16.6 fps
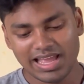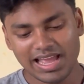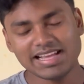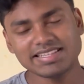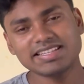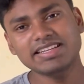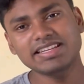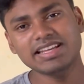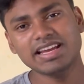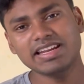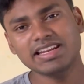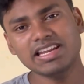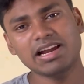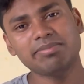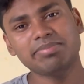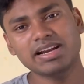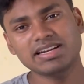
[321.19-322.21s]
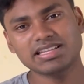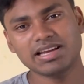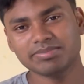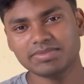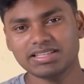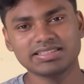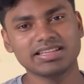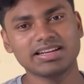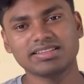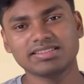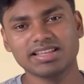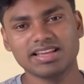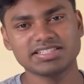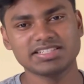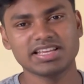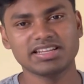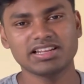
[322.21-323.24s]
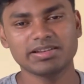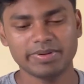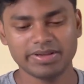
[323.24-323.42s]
ऐसे नए नए अपडेट्स हम देते रहते हैं इस चैनल